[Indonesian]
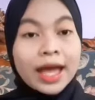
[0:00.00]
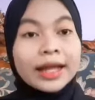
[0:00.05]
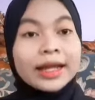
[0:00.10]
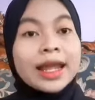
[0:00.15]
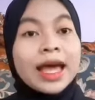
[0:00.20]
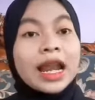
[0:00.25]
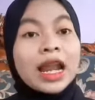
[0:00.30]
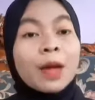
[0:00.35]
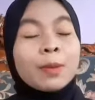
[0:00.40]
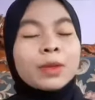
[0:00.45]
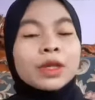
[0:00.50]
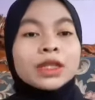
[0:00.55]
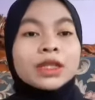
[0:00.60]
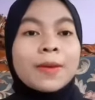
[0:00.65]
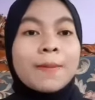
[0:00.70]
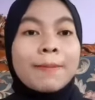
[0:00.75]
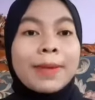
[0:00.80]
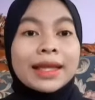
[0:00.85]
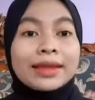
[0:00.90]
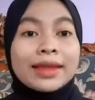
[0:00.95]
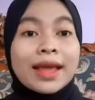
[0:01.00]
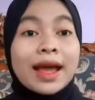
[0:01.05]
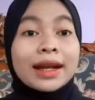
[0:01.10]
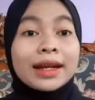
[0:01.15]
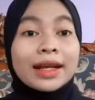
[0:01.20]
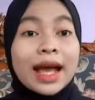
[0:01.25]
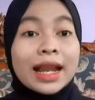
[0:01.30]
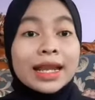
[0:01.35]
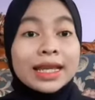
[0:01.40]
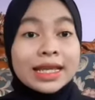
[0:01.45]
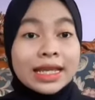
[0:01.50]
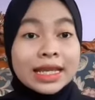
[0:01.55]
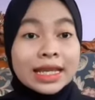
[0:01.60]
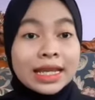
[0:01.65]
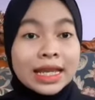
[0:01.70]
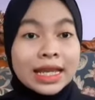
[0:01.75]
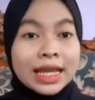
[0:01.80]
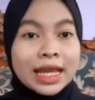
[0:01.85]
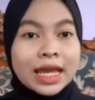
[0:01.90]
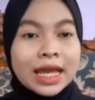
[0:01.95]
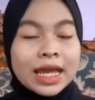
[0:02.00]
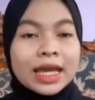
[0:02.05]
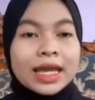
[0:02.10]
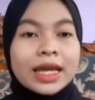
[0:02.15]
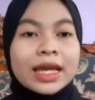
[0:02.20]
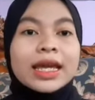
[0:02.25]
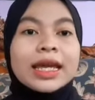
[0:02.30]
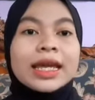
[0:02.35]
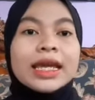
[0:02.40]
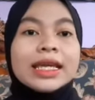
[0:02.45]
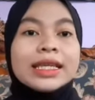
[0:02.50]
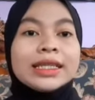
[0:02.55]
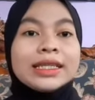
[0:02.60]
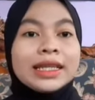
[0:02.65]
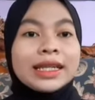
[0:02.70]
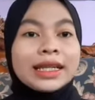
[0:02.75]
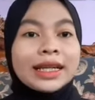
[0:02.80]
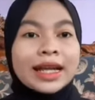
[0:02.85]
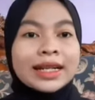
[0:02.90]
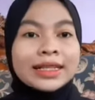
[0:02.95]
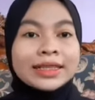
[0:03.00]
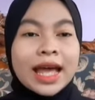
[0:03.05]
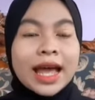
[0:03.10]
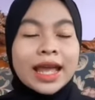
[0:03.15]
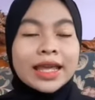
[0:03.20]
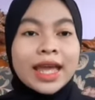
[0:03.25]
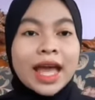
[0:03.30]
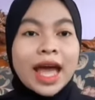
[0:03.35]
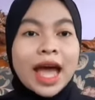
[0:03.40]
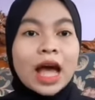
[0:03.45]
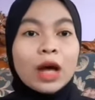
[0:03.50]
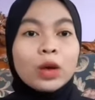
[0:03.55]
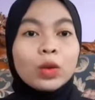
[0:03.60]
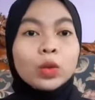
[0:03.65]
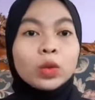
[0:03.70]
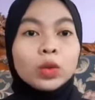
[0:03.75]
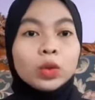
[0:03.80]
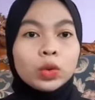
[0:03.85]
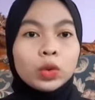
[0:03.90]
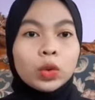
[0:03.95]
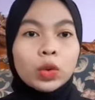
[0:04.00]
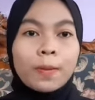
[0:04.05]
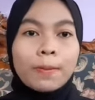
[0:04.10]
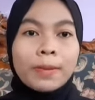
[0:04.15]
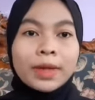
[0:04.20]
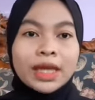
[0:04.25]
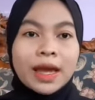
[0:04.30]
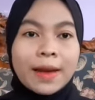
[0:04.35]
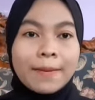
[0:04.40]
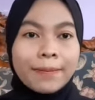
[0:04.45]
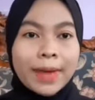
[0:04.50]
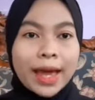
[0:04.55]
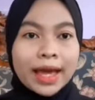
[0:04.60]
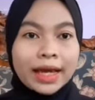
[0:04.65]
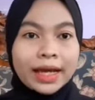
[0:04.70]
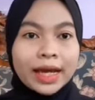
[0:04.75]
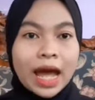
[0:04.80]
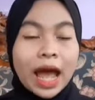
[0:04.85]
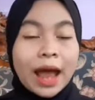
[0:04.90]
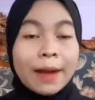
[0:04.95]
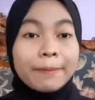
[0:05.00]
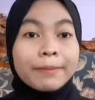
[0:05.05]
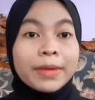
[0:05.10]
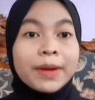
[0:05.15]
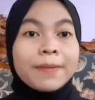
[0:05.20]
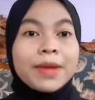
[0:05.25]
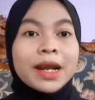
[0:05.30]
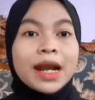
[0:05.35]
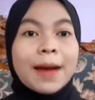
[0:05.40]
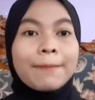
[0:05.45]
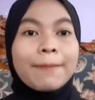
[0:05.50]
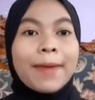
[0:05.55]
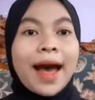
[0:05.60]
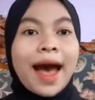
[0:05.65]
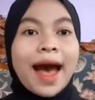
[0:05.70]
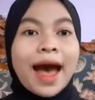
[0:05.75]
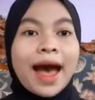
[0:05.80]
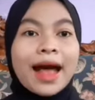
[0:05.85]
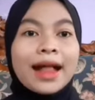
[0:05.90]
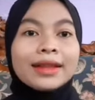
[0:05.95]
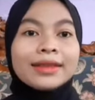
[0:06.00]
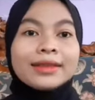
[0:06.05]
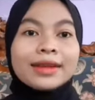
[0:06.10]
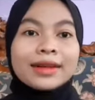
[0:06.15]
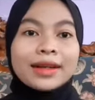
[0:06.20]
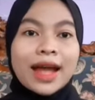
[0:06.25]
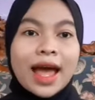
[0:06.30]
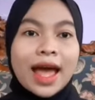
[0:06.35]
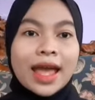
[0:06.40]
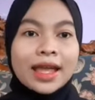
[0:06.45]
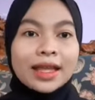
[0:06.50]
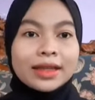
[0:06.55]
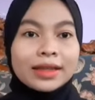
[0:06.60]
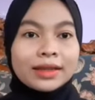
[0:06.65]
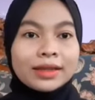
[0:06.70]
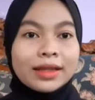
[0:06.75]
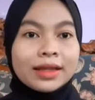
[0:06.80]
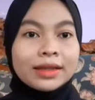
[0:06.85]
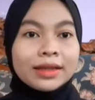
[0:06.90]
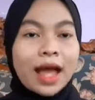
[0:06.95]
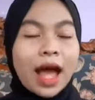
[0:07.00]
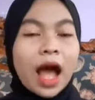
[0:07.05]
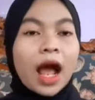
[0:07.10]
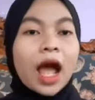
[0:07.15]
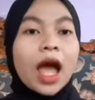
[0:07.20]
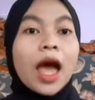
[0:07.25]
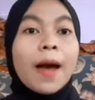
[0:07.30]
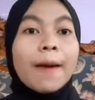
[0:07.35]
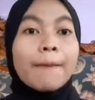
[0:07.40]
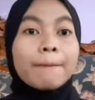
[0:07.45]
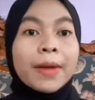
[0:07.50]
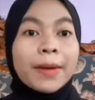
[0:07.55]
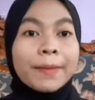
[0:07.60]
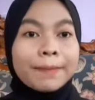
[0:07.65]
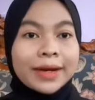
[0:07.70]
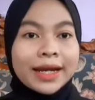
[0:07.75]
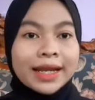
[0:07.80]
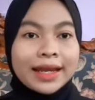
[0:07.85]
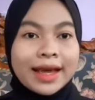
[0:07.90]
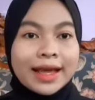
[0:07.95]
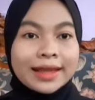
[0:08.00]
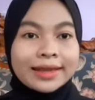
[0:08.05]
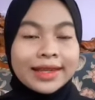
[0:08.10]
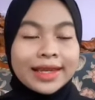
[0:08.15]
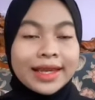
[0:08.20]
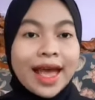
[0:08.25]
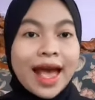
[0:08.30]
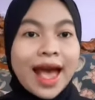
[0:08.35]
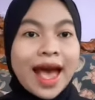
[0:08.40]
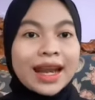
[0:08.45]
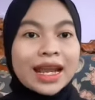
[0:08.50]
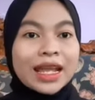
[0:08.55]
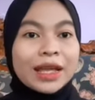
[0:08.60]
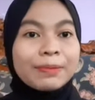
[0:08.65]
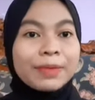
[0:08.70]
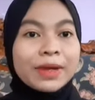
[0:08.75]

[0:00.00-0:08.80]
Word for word: Dalam kesempatan kali ini, izinkan saya untuk menyampaikan beberapa hal terkait tentang memperingati Hari